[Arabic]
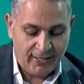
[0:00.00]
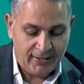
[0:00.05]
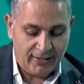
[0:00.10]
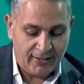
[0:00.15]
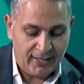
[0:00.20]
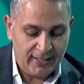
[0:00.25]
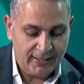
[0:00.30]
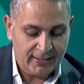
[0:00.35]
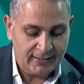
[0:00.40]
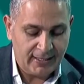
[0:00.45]

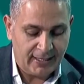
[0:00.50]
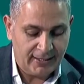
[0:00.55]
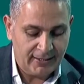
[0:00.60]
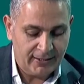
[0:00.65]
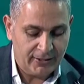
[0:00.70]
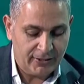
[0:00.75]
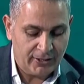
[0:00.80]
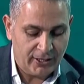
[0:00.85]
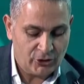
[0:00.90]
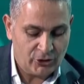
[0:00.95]
رئيس
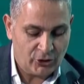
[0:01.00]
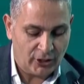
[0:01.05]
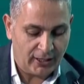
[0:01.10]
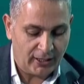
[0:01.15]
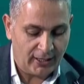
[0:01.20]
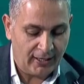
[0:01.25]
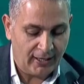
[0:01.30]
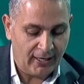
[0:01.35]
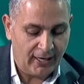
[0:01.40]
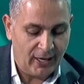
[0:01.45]
تحرير
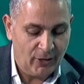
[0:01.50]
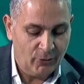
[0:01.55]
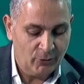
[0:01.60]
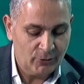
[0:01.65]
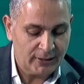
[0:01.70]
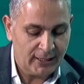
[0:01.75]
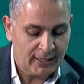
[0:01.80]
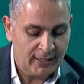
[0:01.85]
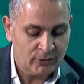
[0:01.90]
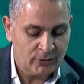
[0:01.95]
الشرق
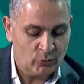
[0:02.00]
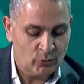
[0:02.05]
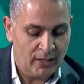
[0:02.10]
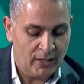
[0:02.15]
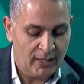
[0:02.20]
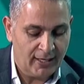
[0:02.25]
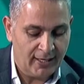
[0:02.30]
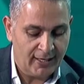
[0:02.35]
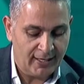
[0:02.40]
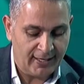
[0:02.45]
الأوسط
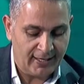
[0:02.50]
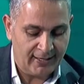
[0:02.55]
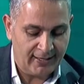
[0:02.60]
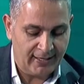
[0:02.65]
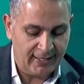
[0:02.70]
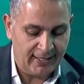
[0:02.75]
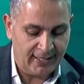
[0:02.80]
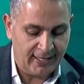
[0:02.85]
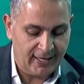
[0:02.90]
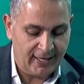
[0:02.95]

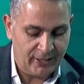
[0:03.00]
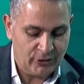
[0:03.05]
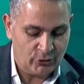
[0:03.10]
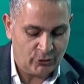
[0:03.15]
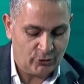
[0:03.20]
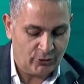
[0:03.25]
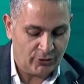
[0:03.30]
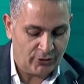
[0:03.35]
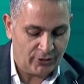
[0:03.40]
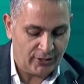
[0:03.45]
وكذلك
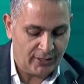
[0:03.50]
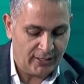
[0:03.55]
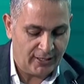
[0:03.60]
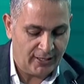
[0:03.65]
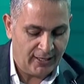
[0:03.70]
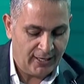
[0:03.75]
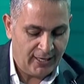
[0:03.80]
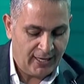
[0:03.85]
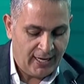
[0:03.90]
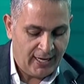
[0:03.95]
أشكر